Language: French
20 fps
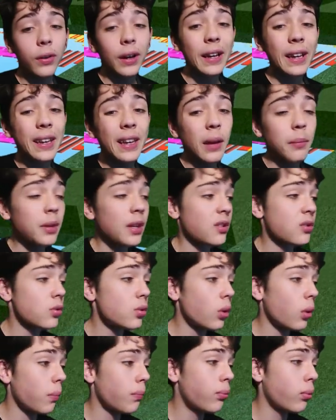vrai les gars, bien
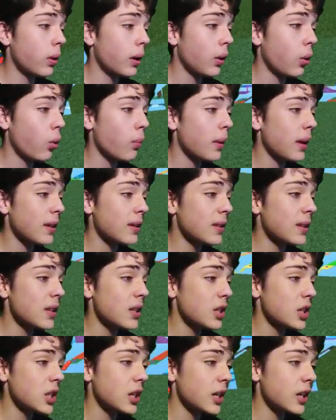sûr, pour les
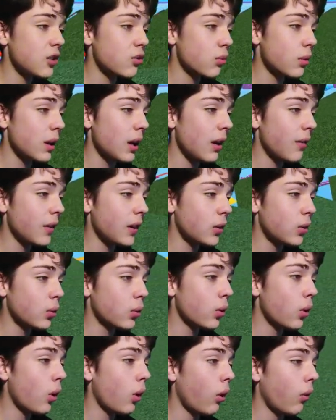remercier, j'irai jouer avec
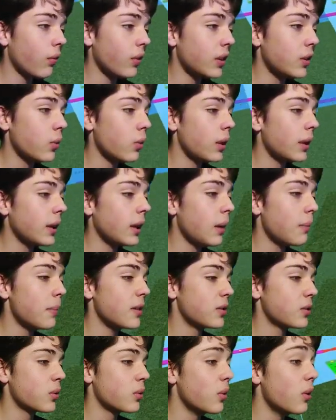eux hors vidéo les gars,
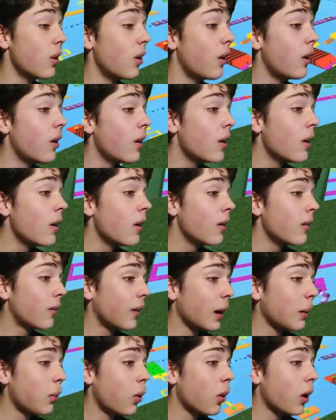parce que euh,
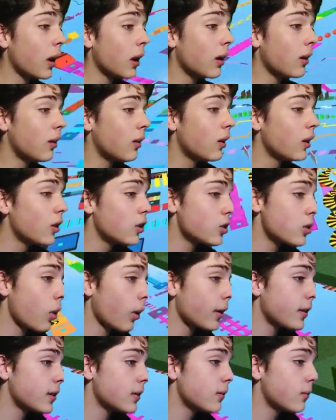vraiment là, euh, je
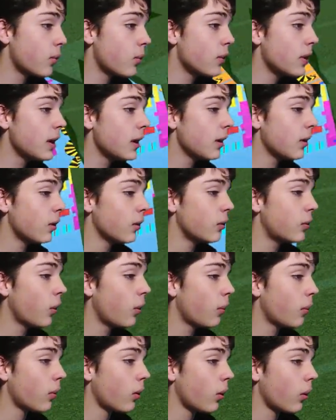leur ai dit, venez euh,
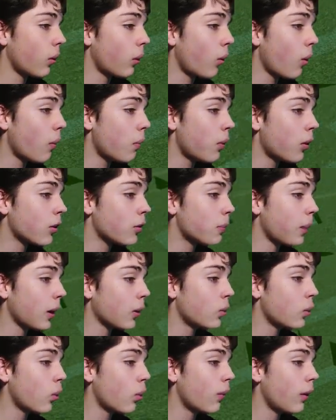dans Roblox
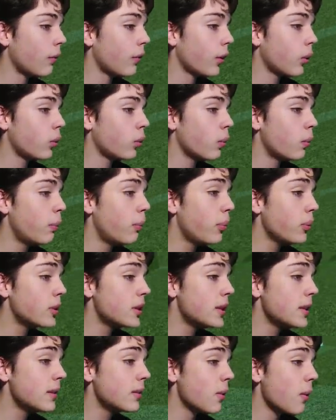Parcours, on va faire une
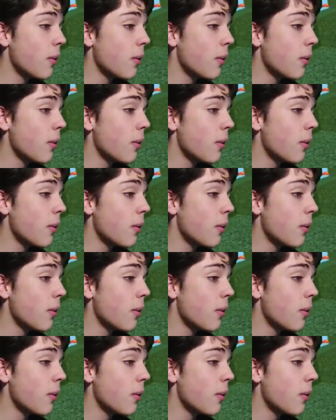petite